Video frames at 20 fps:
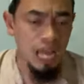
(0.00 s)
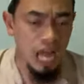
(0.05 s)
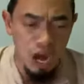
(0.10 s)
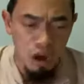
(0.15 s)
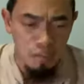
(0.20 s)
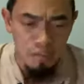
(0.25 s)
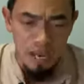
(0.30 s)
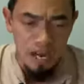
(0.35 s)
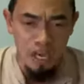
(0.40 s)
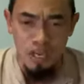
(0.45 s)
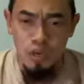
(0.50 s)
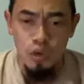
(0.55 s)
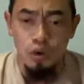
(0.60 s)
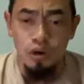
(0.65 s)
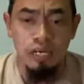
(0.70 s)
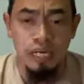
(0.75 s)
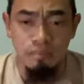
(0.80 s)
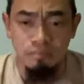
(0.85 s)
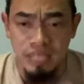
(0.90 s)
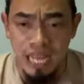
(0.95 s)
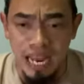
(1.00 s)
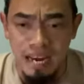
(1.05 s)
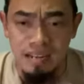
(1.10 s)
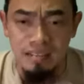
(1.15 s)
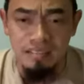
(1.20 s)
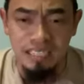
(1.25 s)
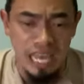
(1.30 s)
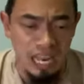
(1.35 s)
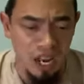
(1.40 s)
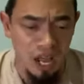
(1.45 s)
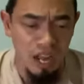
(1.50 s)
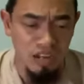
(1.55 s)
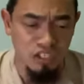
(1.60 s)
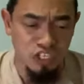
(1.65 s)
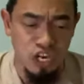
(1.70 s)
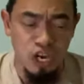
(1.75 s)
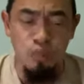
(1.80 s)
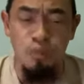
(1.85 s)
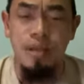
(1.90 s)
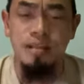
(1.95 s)
เขาไม่ได้อยู่กับท่านตลอด
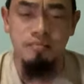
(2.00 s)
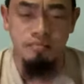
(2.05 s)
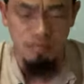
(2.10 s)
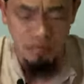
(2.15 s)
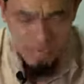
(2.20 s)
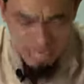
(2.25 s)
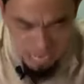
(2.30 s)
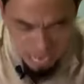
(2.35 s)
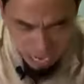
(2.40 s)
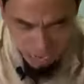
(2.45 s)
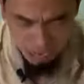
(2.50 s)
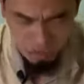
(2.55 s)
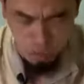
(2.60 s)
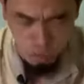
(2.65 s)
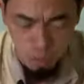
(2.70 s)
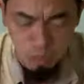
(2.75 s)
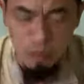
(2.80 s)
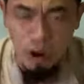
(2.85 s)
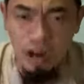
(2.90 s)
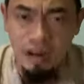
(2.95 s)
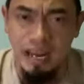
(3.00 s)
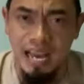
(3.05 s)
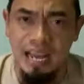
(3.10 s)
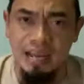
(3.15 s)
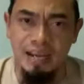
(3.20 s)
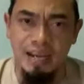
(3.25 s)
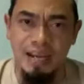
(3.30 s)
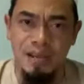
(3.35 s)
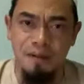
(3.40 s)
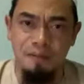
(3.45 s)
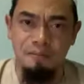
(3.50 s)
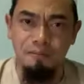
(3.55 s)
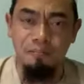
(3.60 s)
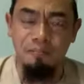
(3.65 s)
ชีวิตณกุโบร์แห่งนี้